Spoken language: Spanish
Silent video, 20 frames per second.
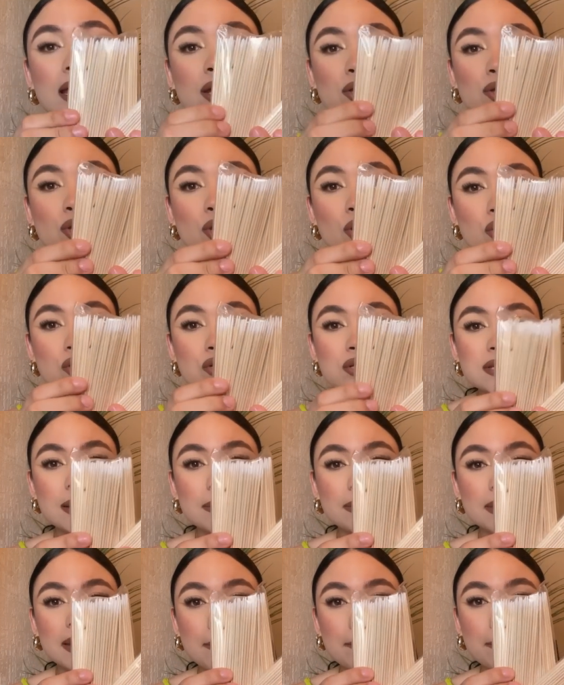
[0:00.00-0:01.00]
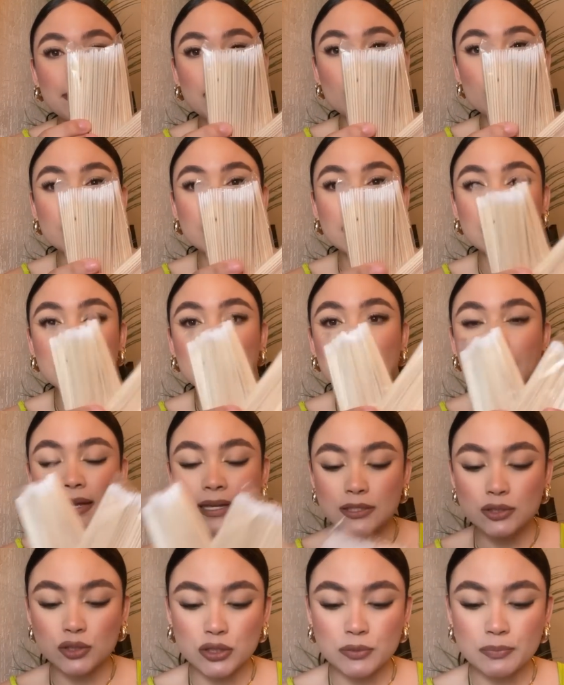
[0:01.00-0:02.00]
No lo sé, vean, pero vienen
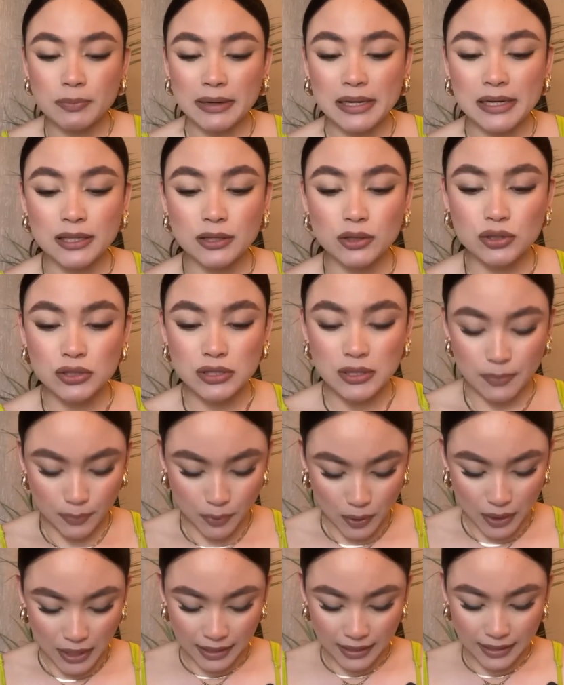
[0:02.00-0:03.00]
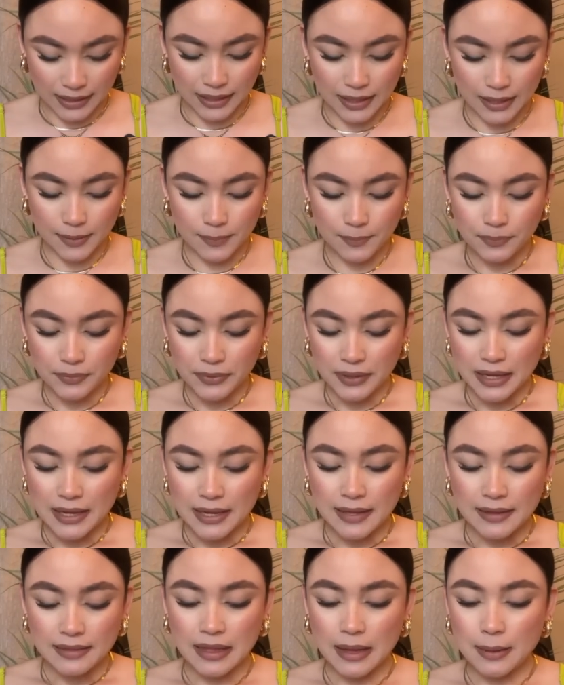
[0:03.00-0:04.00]
estos palitos de por aquí.
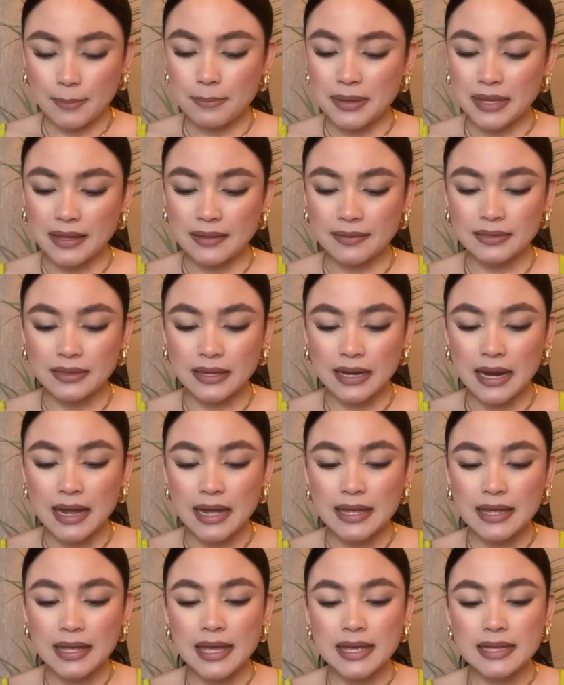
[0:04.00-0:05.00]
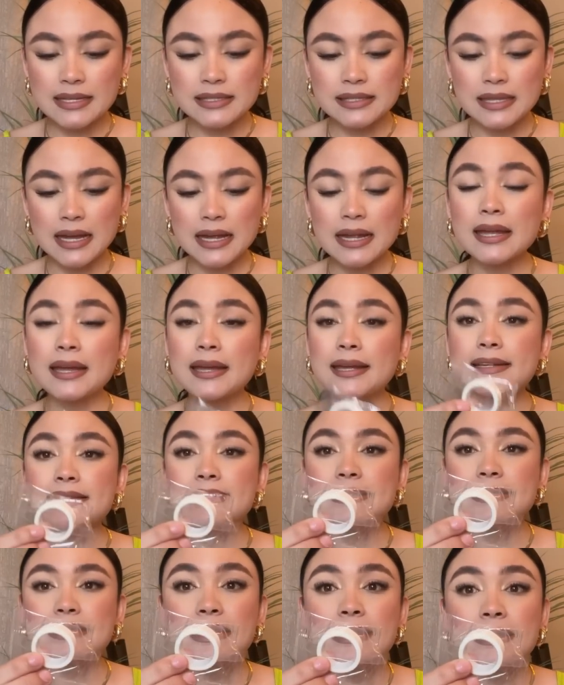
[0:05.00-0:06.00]
También trae esta que es
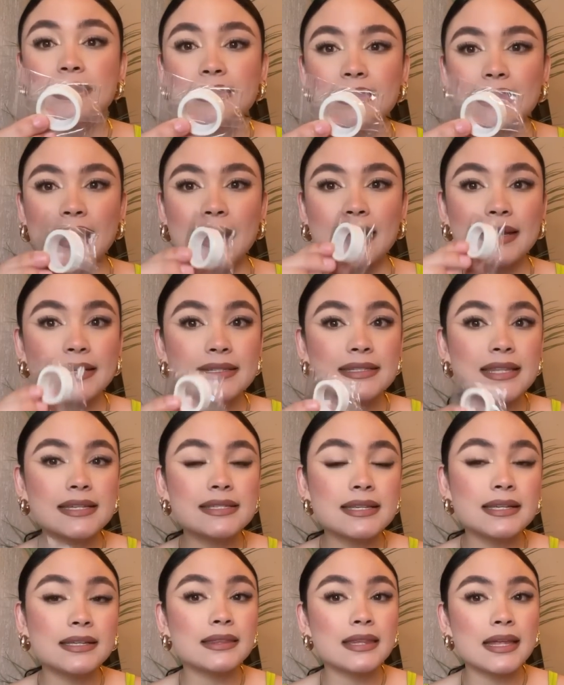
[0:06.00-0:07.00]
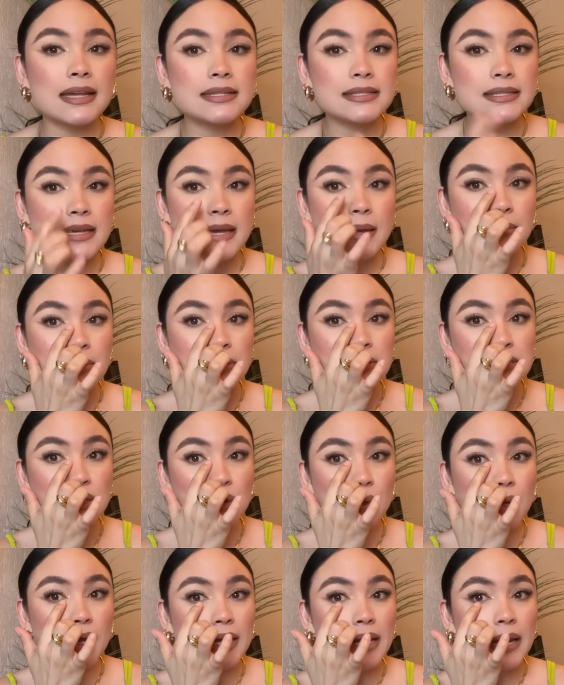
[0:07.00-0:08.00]
cinta. Esta cinta sí he
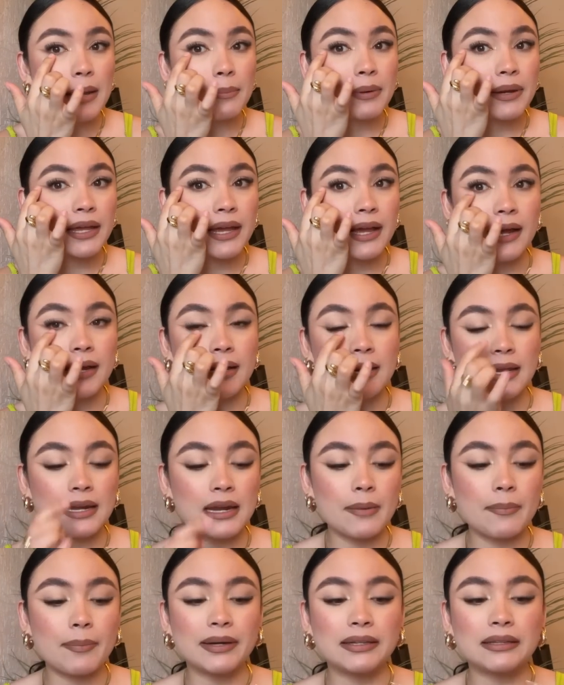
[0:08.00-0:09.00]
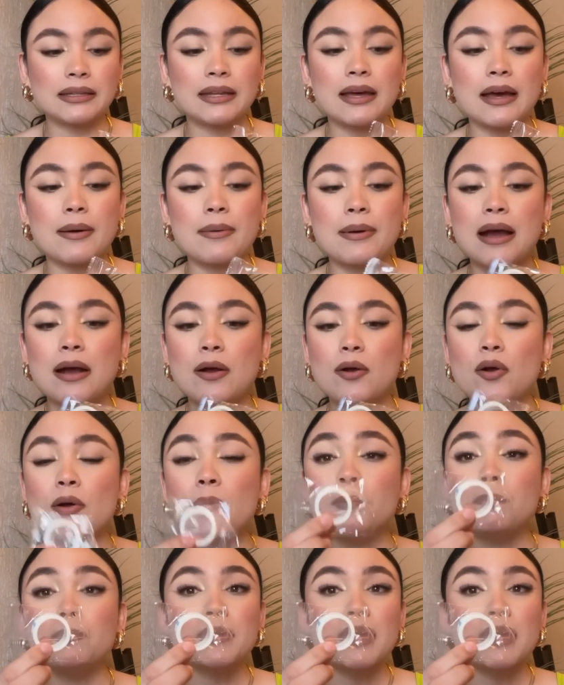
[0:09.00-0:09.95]
visto que la aplican en la parte de abajo.